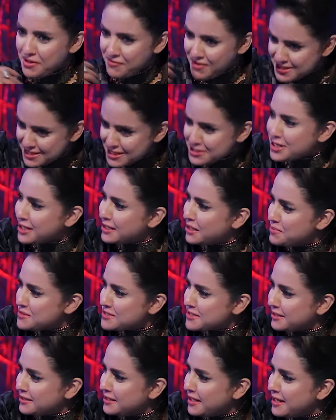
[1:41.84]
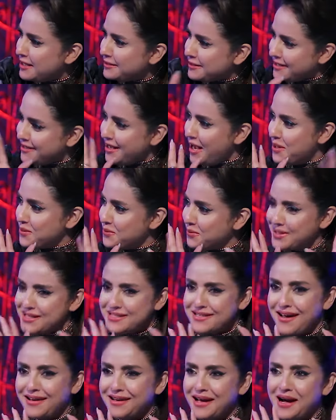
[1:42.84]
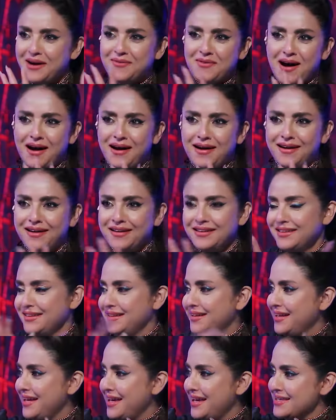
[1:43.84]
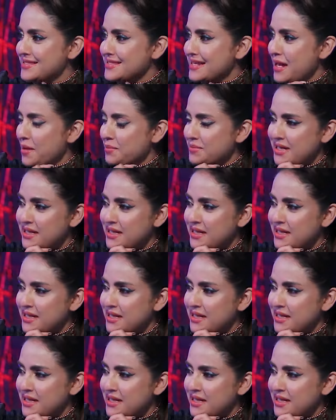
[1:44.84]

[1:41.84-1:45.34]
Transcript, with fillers: पे वैसे जाना पसंद है तैयार होके जाना वहाँ शादियों